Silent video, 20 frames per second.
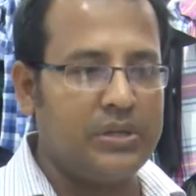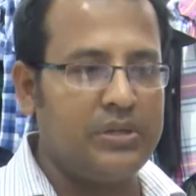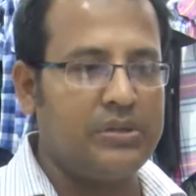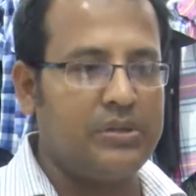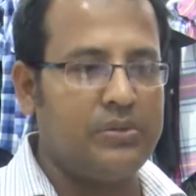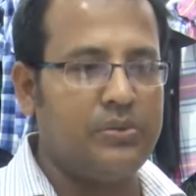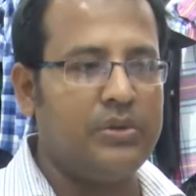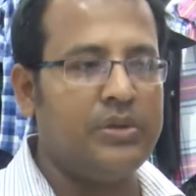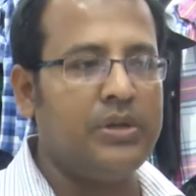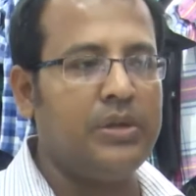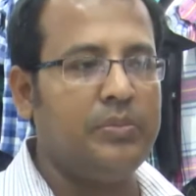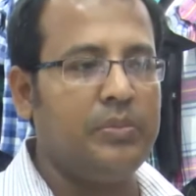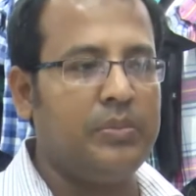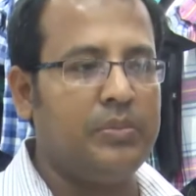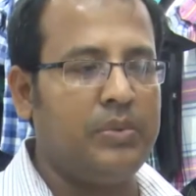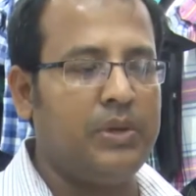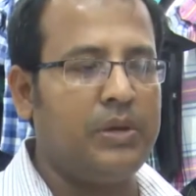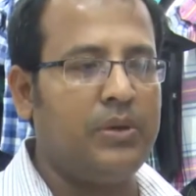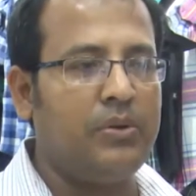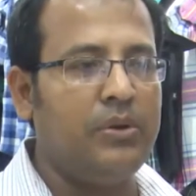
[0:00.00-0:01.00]
প্রোডাক্টের
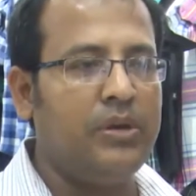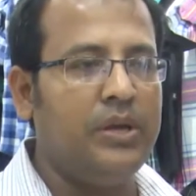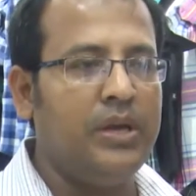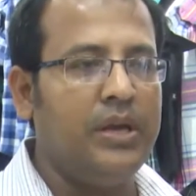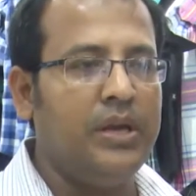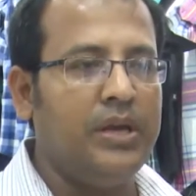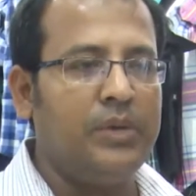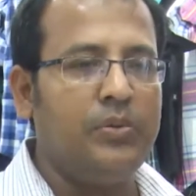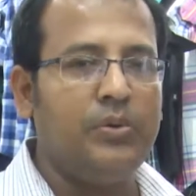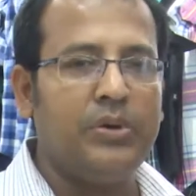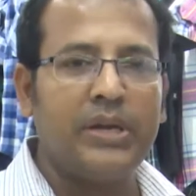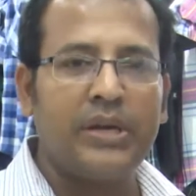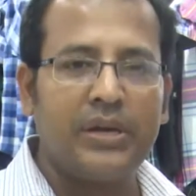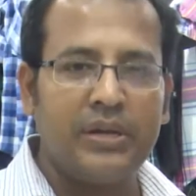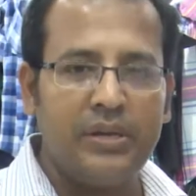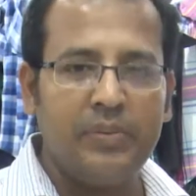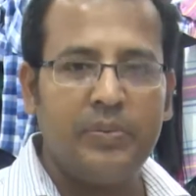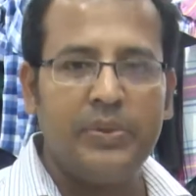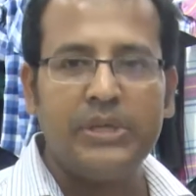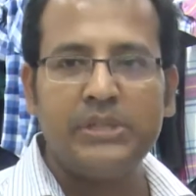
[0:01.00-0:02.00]
তুলনায় ভালো
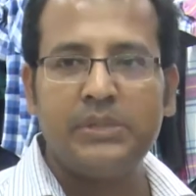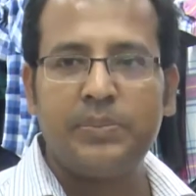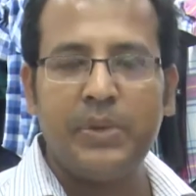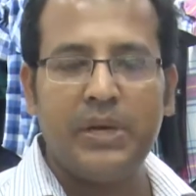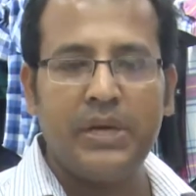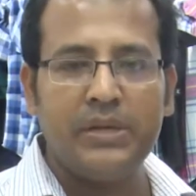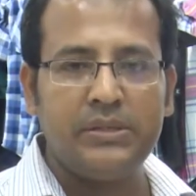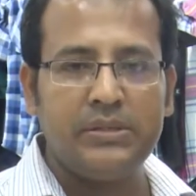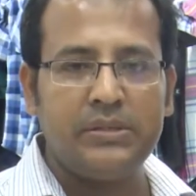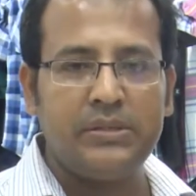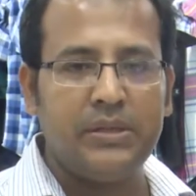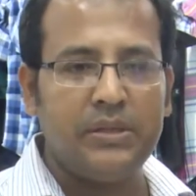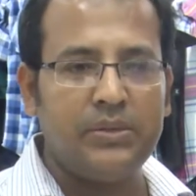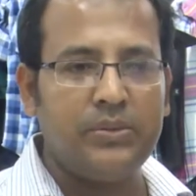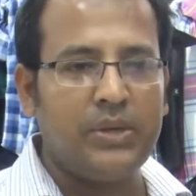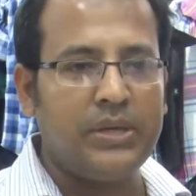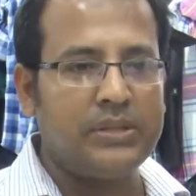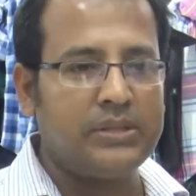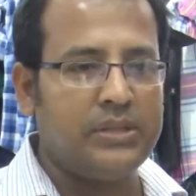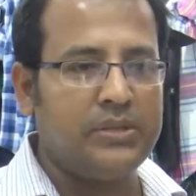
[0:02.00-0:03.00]
এবং এখানে ফিক্সড
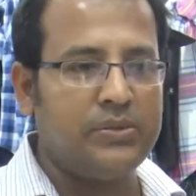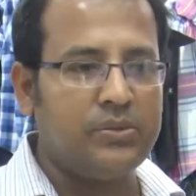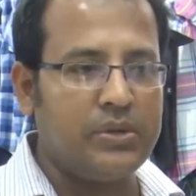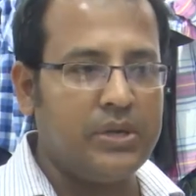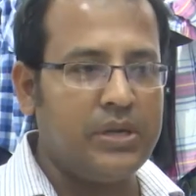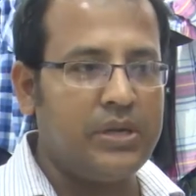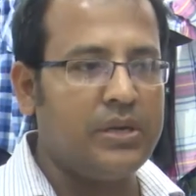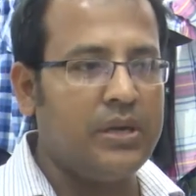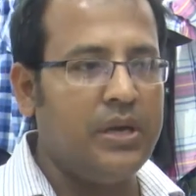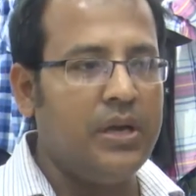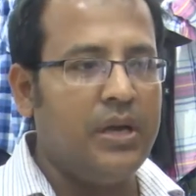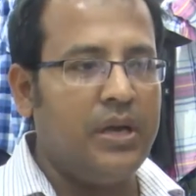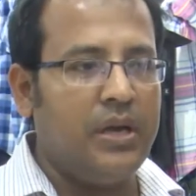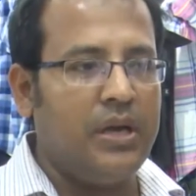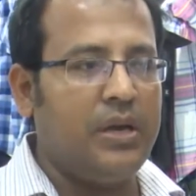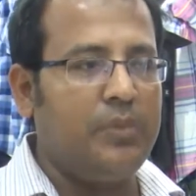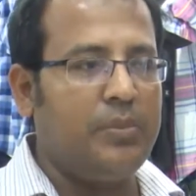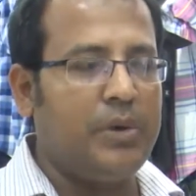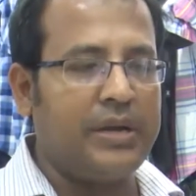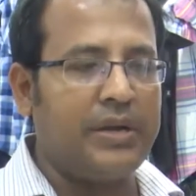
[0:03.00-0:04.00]
প্রাইস যেহেতু আছে সুতরাং
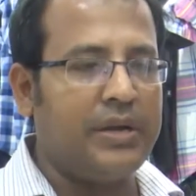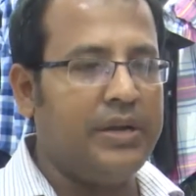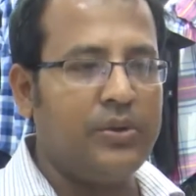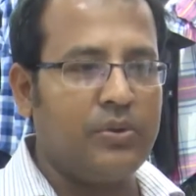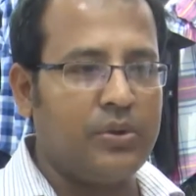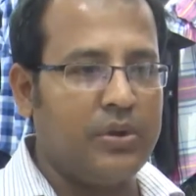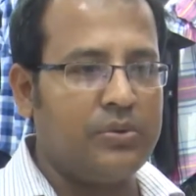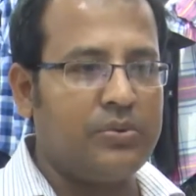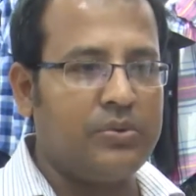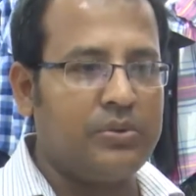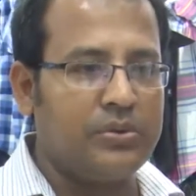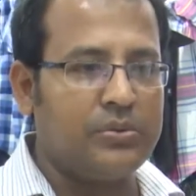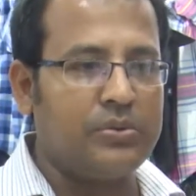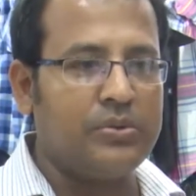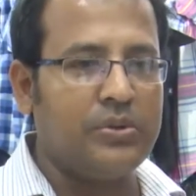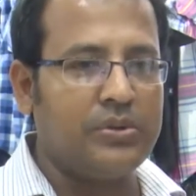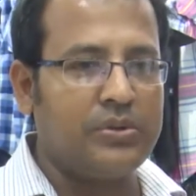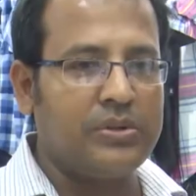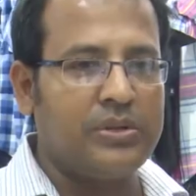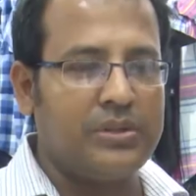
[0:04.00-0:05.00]
বার্গেনিং
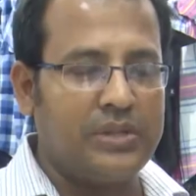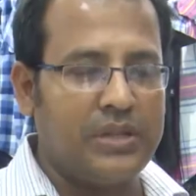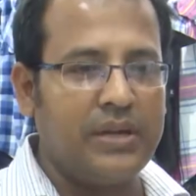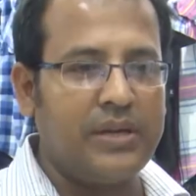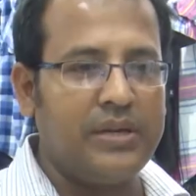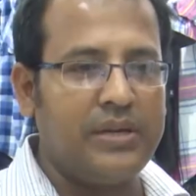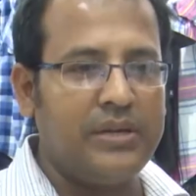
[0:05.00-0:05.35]
করার কোনো সুযোগ